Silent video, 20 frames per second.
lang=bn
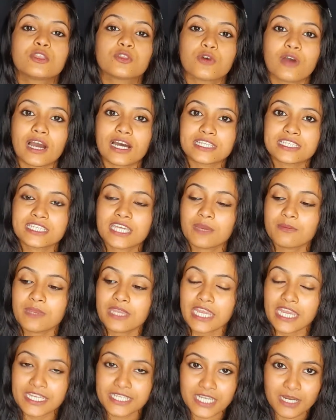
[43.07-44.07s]
তো আজকে আমি
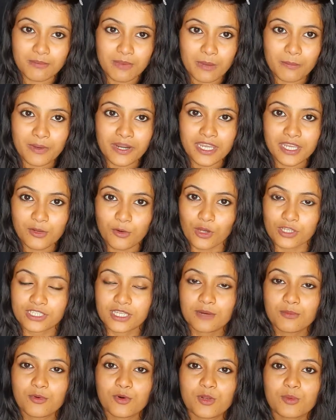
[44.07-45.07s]
এটার ব্যাপারেই
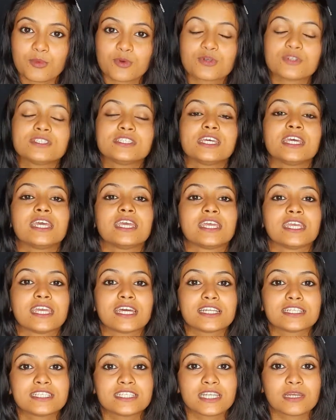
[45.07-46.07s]
কথা বলবো যে
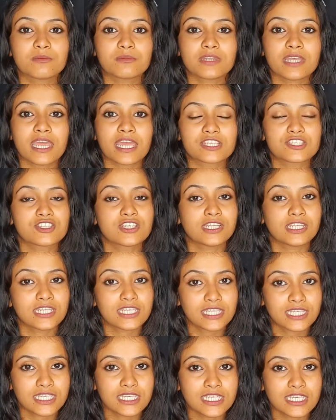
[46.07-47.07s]
হেয়ার সিরামটা অ্যাকচুয়ালি
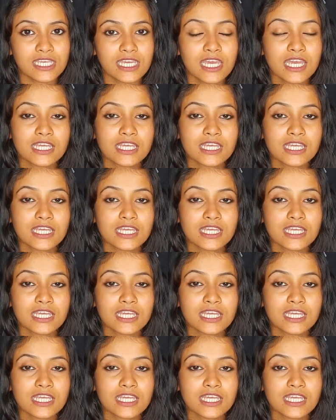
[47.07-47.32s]
কি